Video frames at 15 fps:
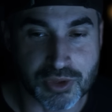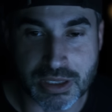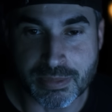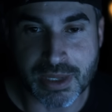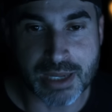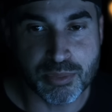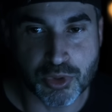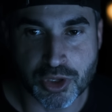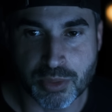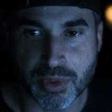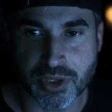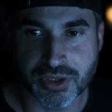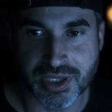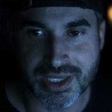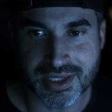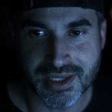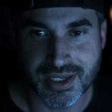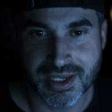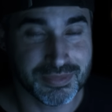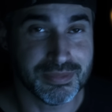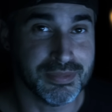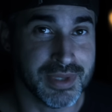On n'est pas là pour debunker,
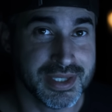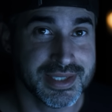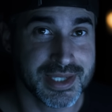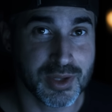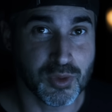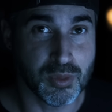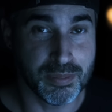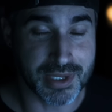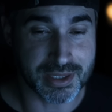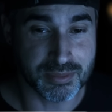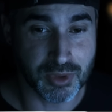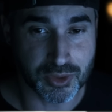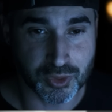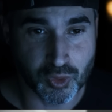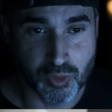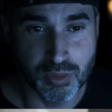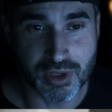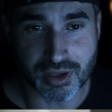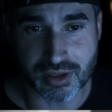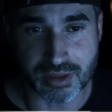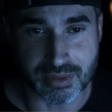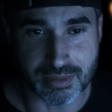mais c'est complètement
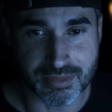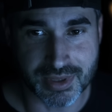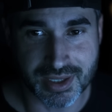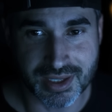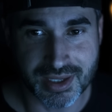troublant quand même.